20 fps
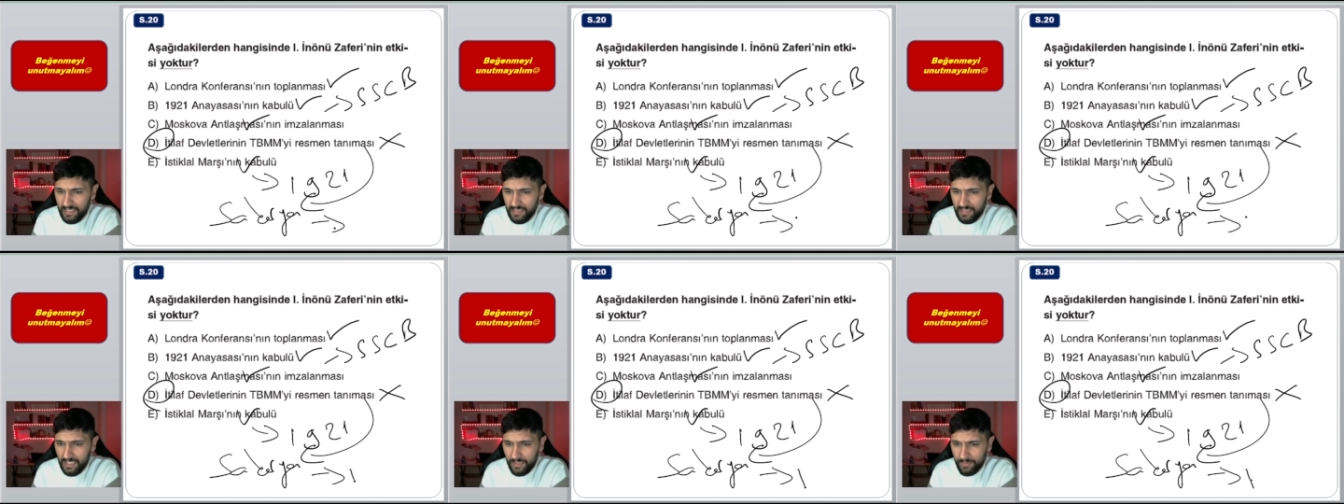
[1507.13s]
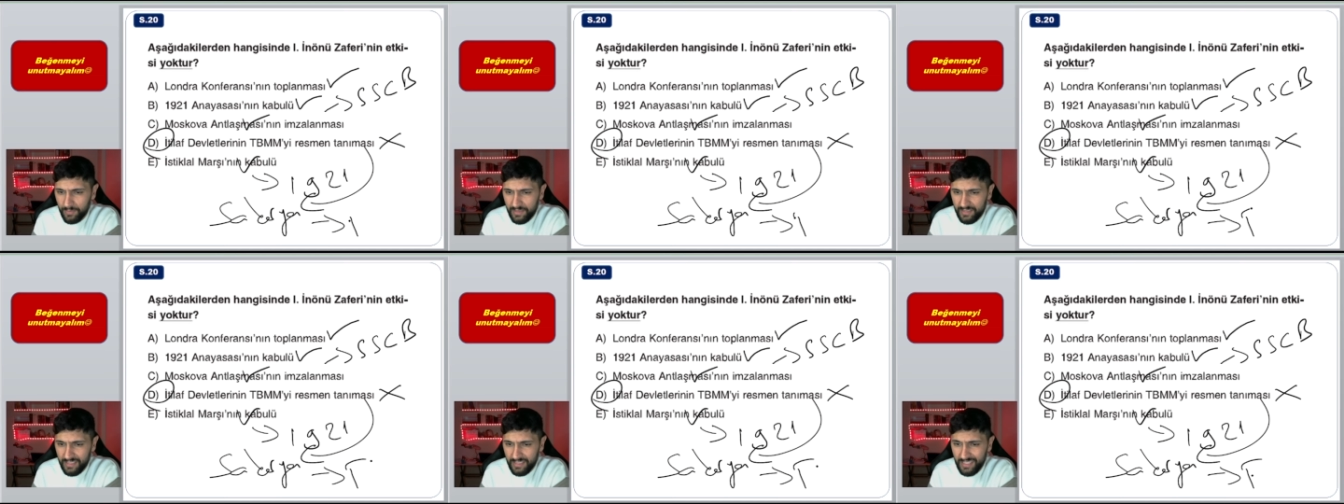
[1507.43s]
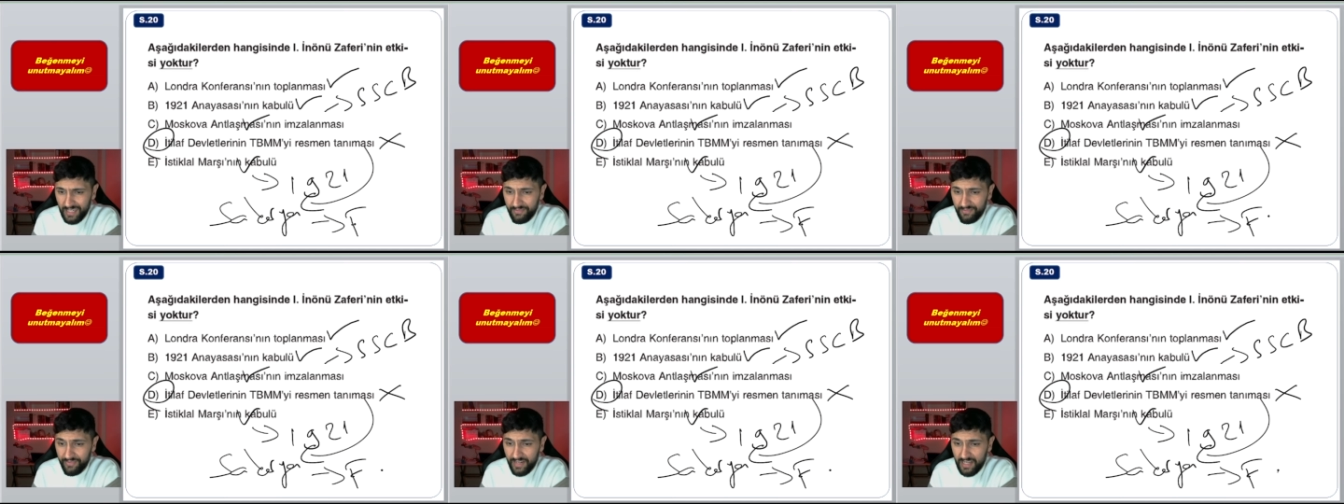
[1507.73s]
Antlaşması
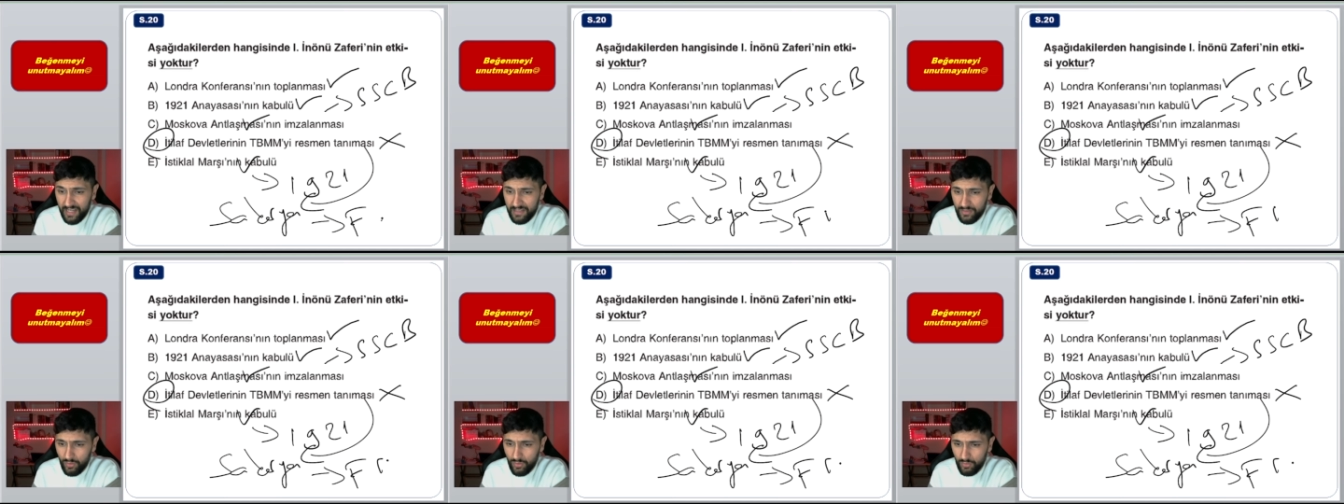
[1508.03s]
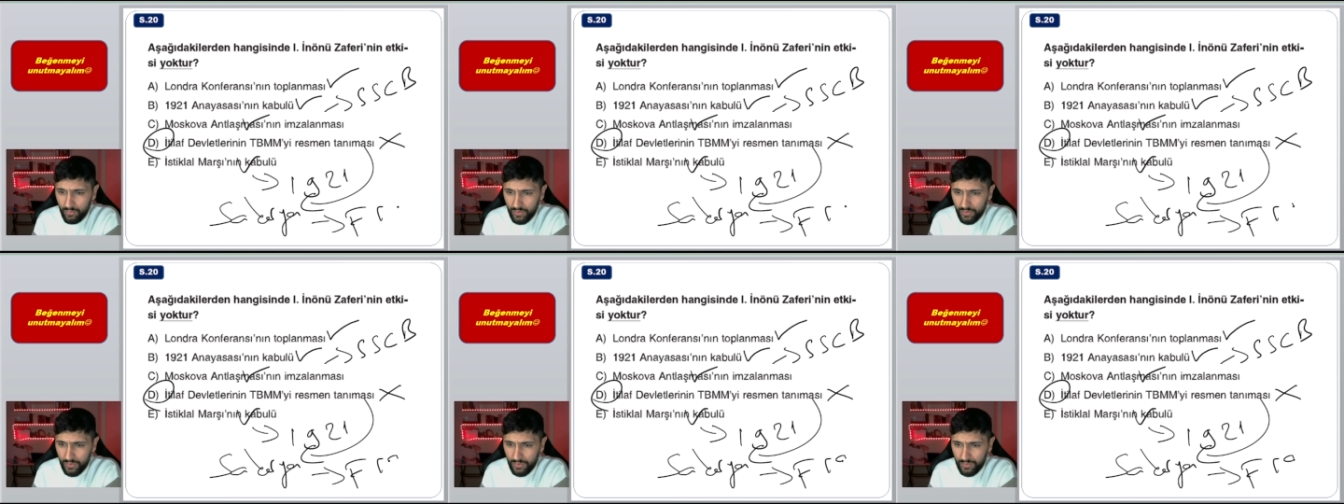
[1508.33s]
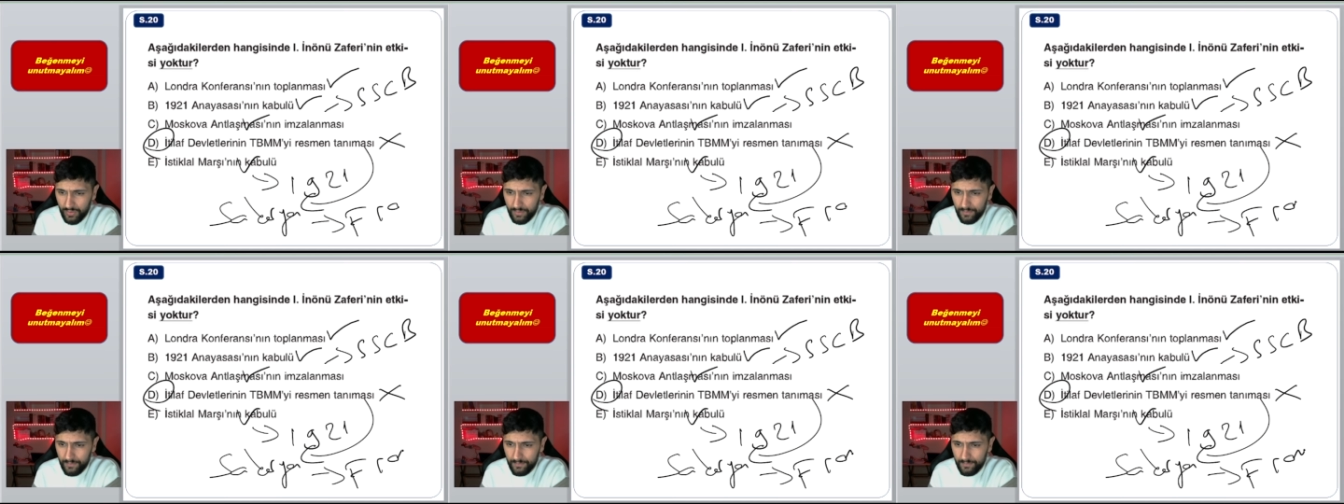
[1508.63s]
ile Fransa
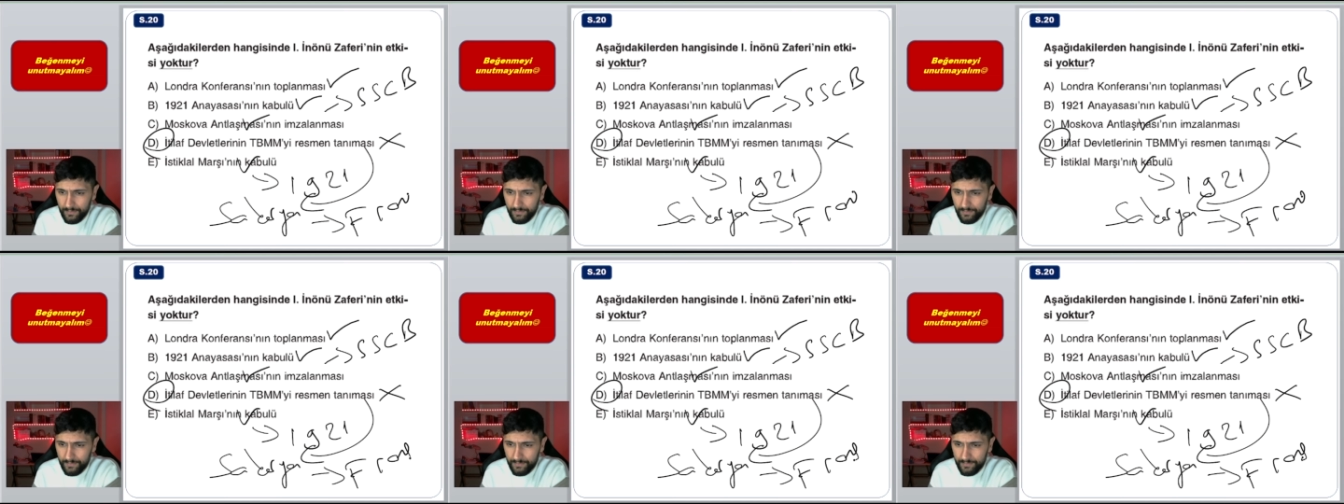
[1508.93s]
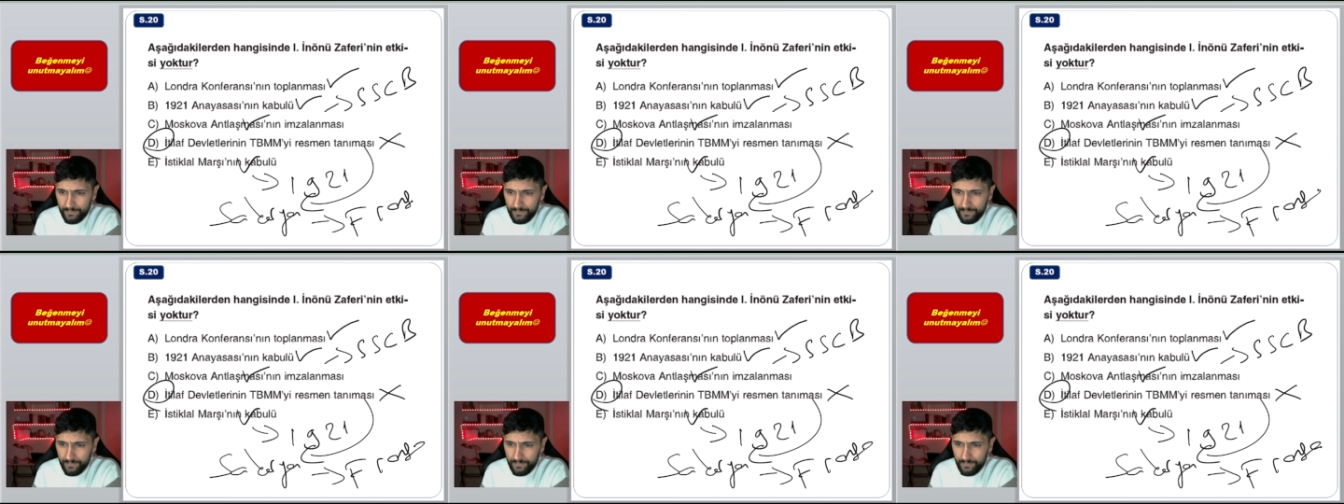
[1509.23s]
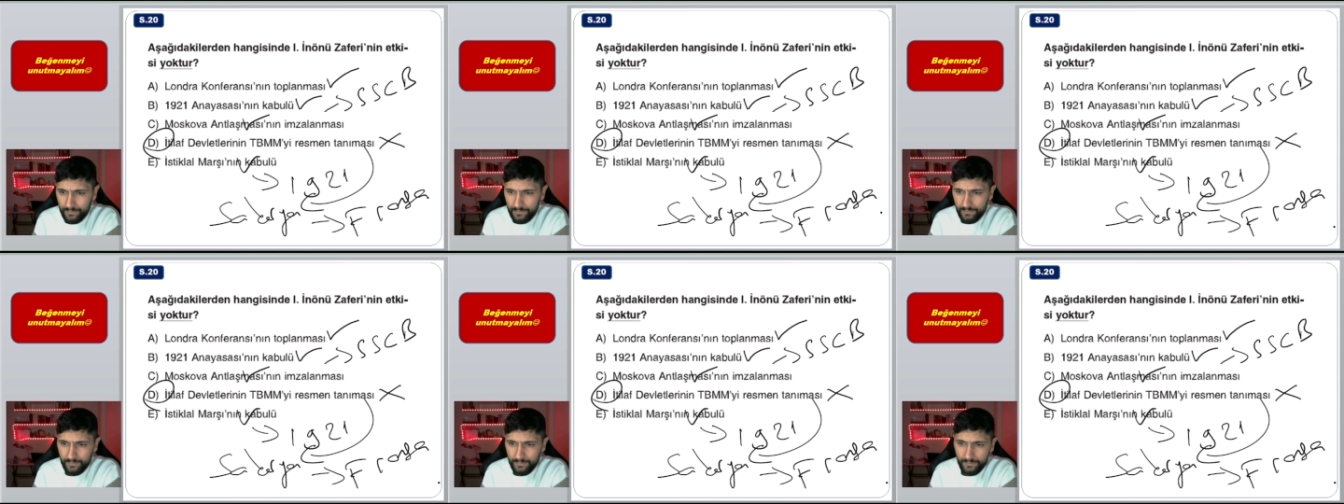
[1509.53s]
olmuştur.
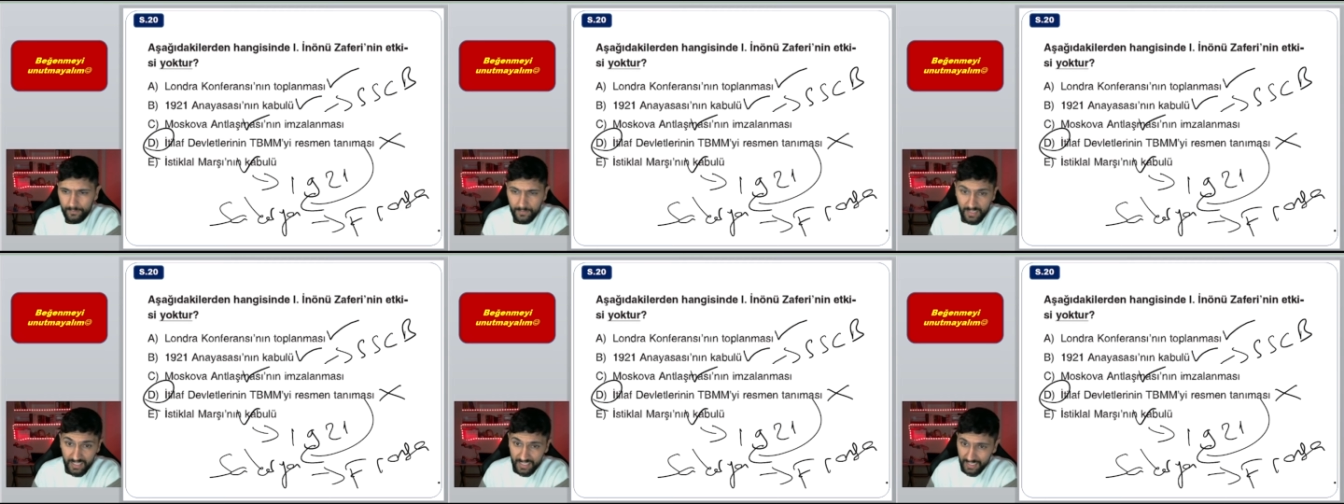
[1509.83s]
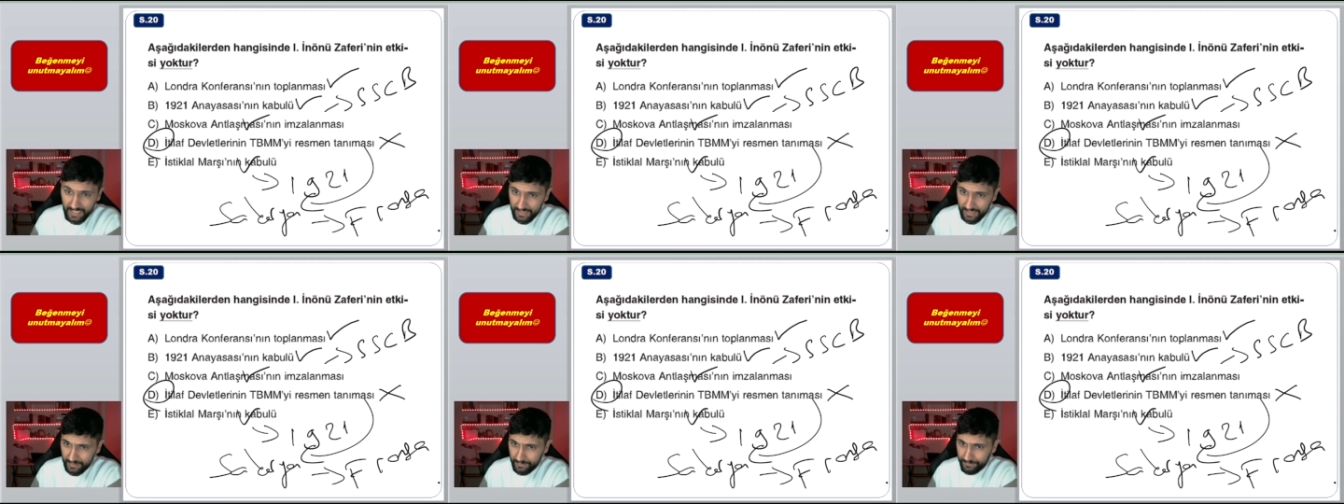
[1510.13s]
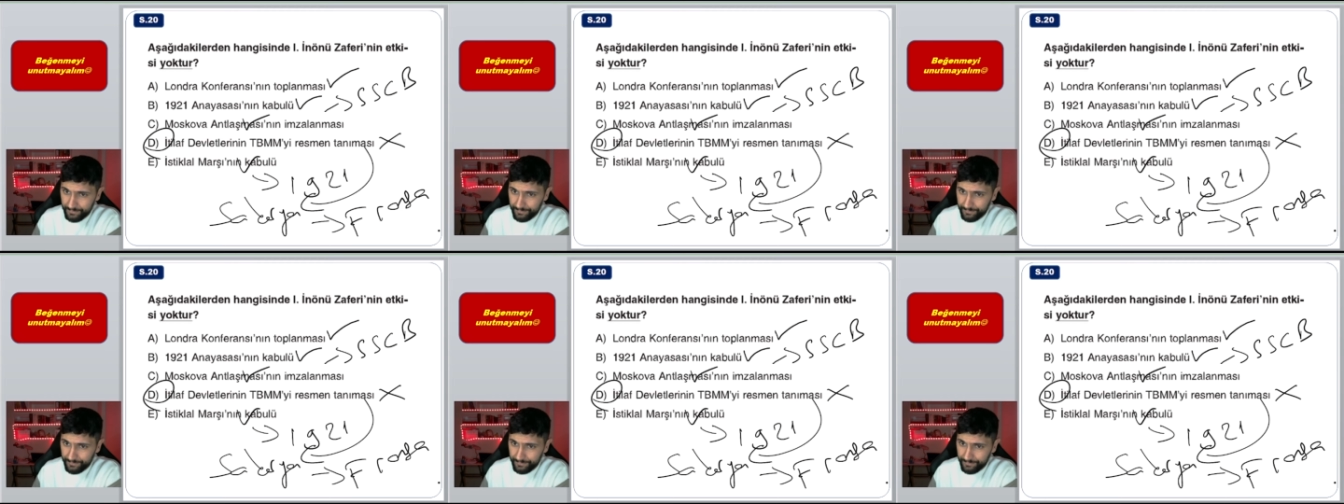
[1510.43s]
Dikkat!